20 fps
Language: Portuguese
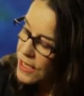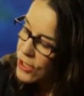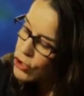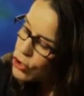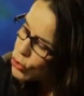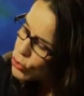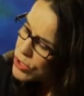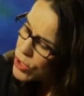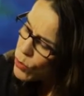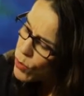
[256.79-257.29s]

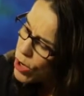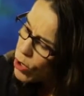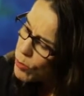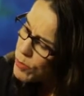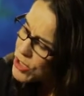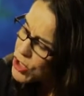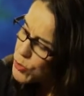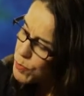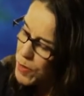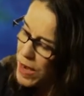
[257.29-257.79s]
Isso não é
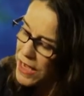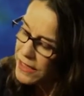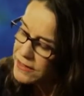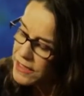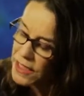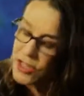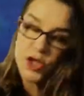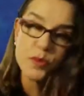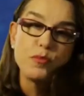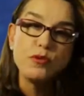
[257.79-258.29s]
uma
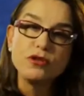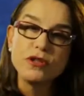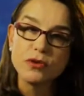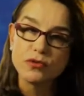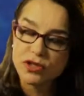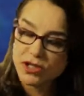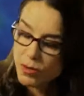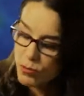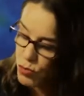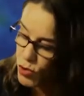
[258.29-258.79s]
espada,
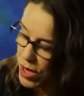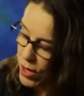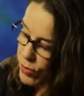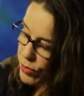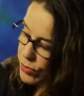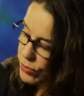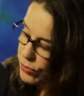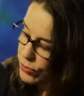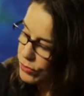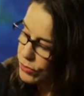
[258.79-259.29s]
respondeu Samuel,
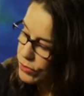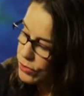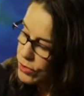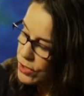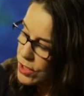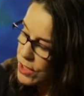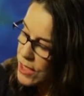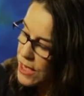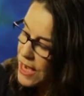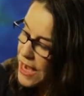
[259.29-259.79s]

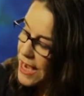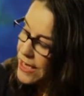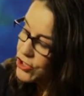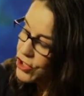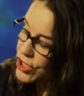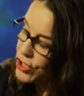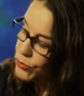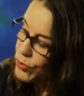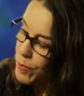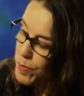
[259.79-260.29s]

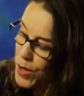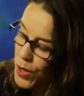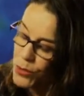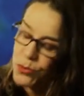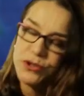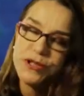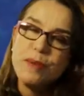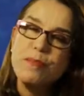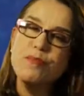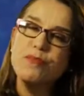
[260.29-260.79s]
achando a
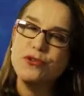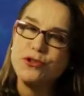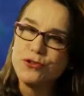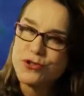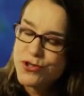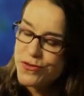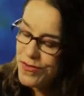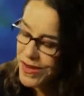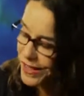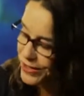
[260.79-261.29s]
pergunta
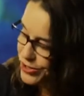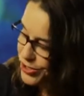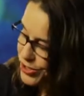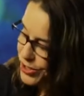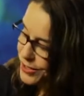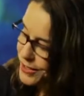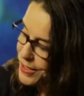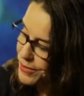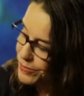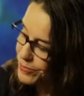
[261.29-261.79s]
muito
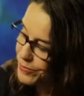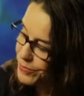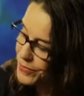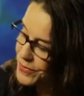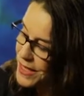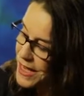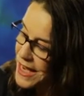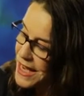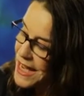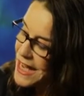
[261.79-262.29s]
divertida.
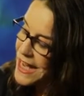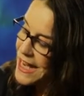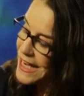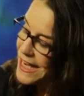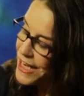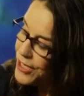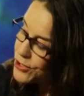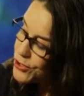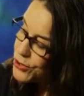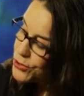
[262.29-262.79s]

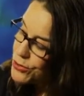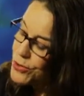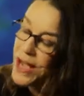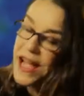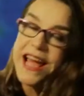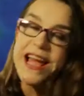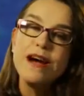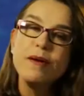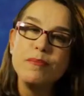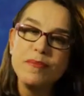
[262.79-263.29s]

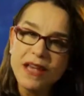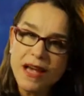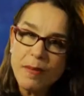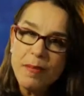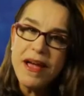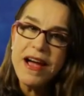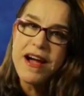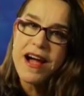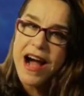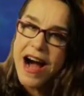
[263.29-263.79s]
Isso é a
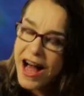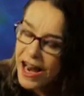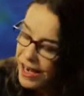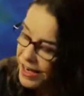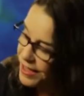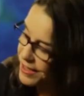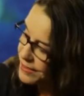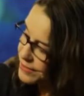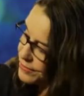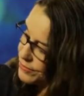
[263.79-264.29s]
minha
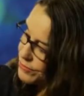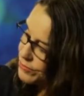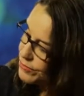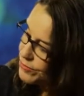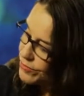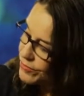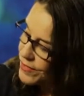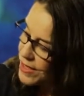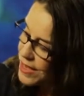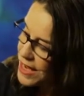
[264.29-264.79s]
bengala.
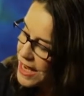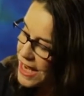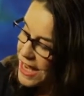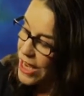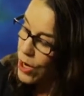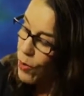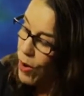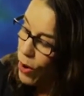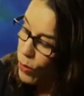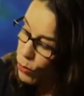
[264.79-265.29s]

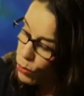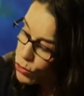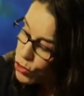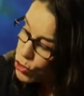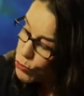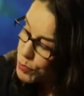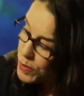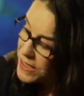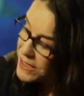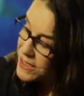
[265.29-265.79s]
Eu a
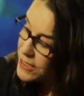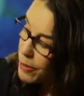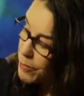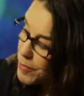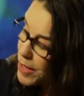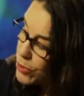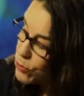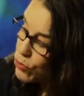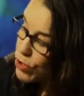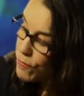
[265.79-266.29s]
uso para
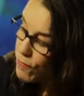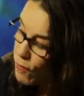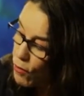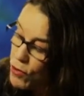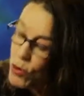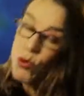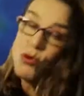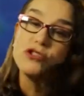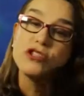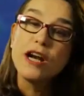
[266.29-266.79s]
saber o que
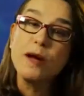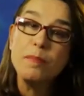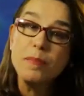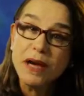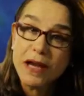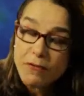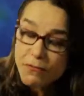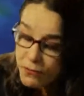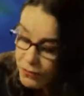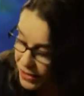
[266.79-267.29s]
vou encontrar
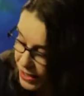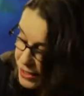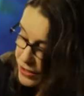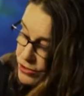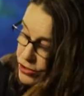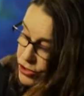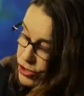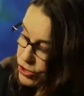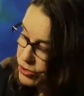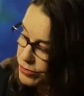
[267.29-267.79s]
pela
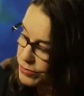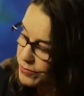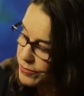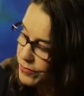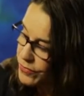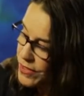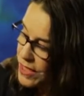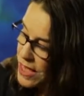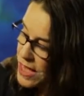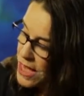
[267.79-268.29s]
frente.
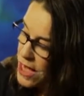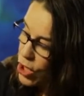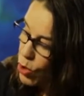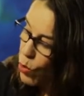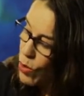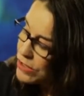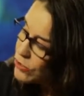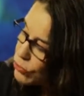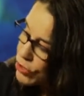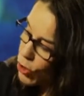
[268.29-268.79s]

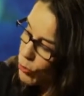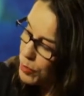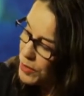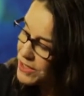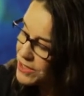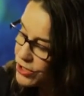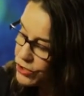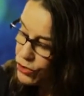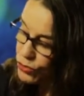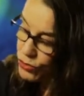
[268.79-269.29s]
Quando não
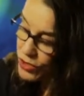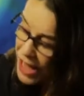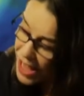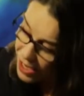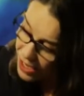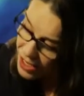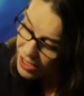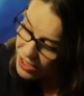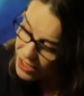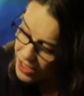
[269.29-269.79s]
preciso
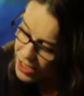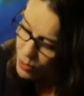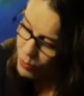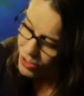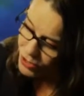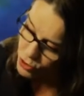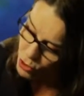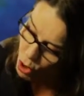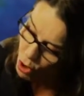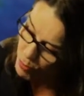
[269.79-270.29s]
dela,
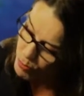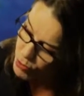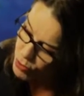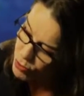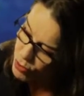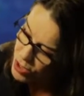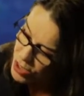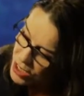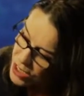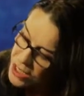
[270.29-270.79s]
eu a
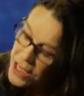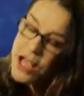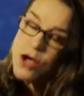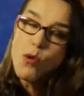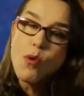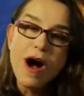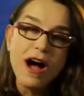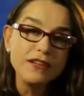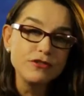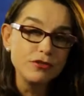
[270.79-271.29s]
dobro e
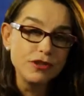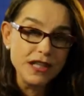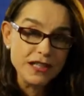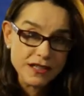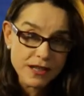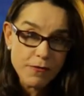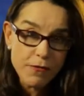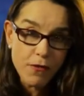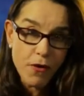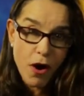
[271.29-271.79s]
guardo
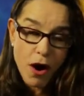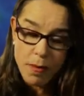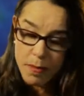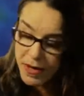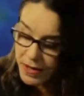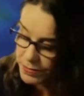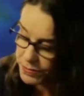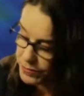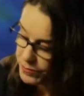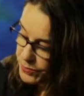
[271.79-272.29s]
dessa
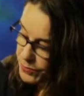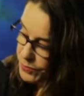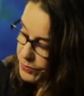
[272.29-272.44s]
forma.